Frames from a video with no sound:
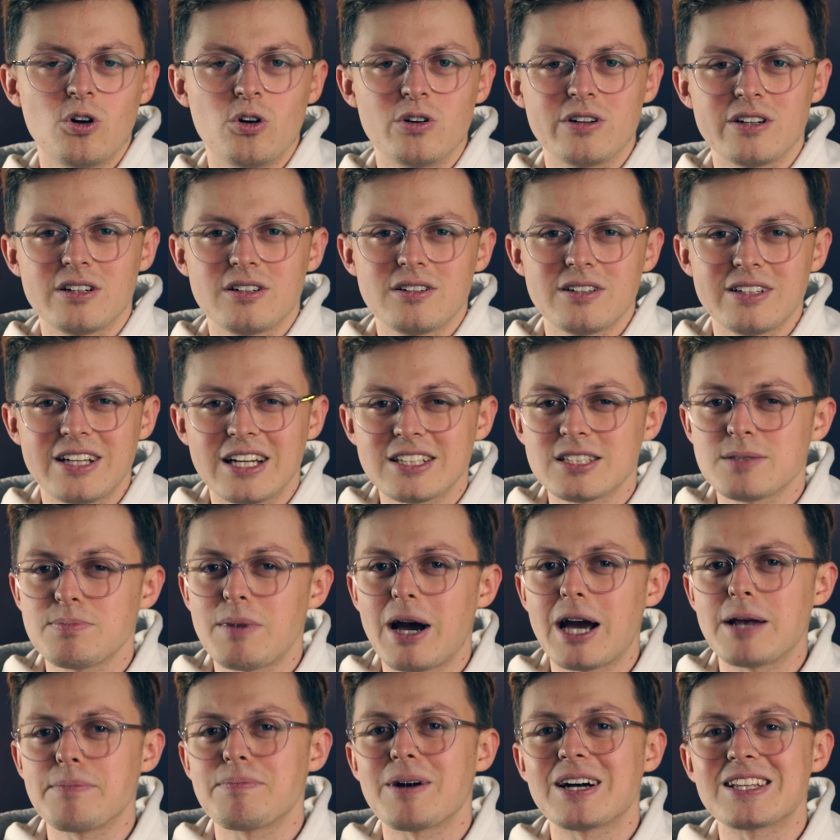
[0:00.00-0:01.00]
Und jetzt
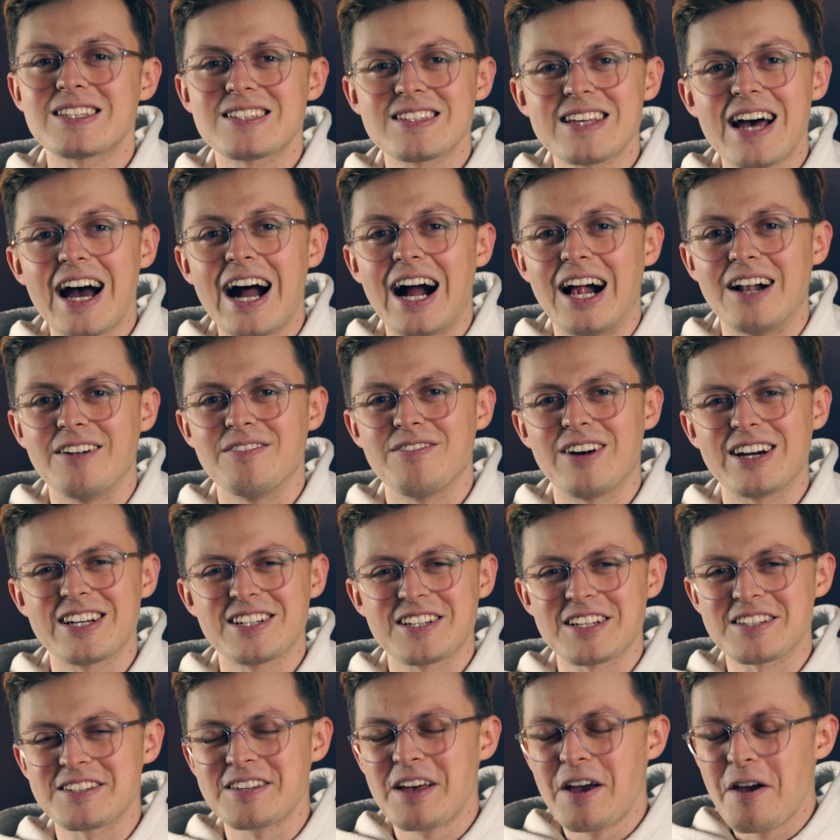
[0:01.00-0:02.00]
mal ein paar Zahlen, weil
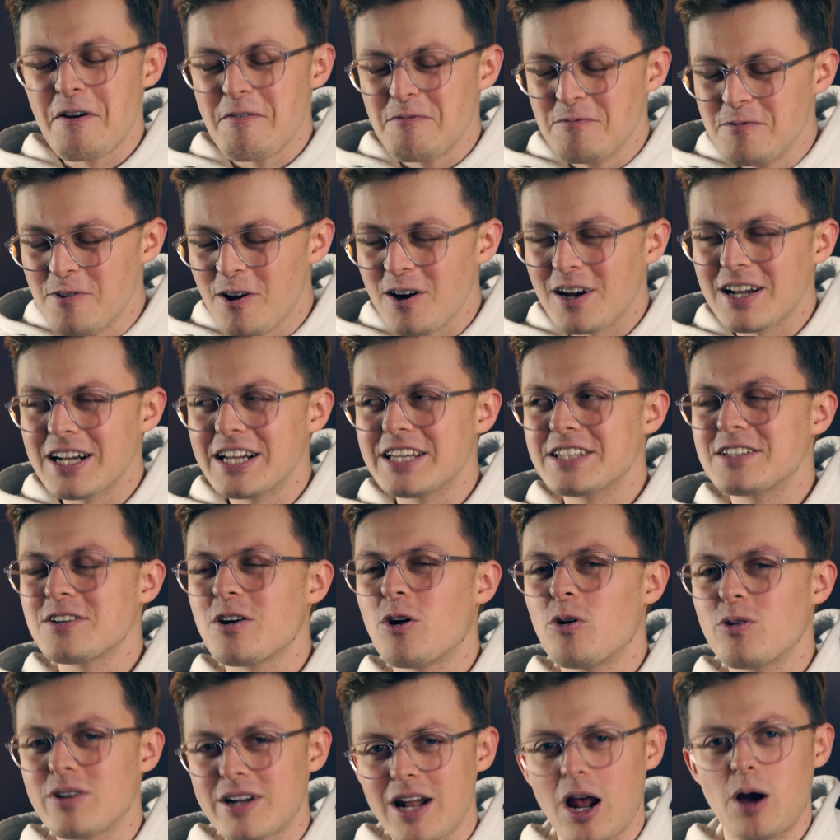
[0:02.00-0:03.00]
ich das
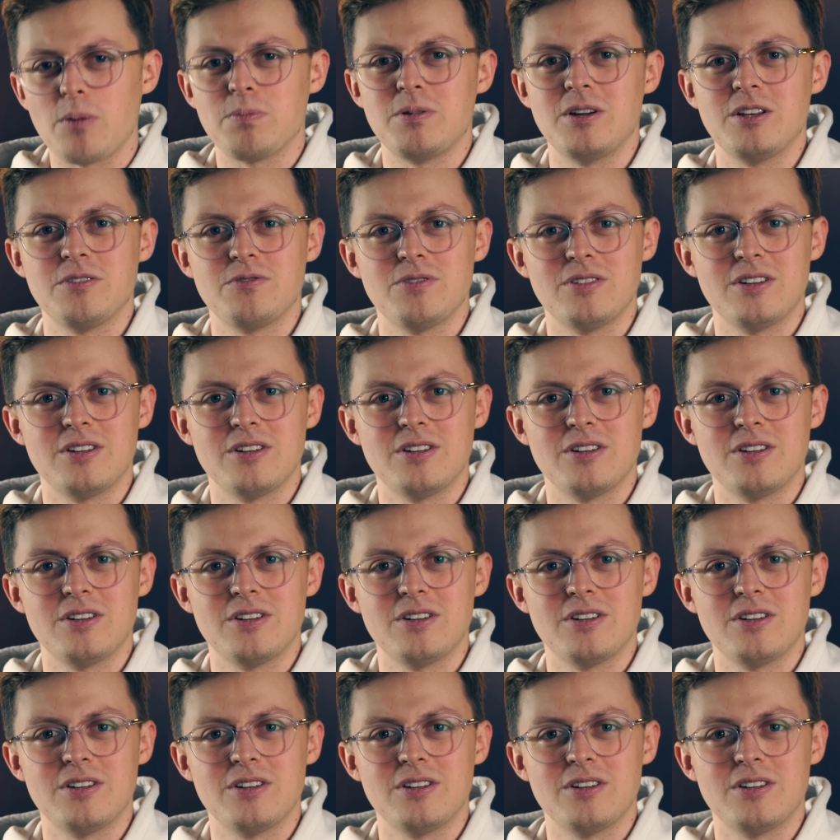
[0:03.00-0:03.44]
wirklich unglaublich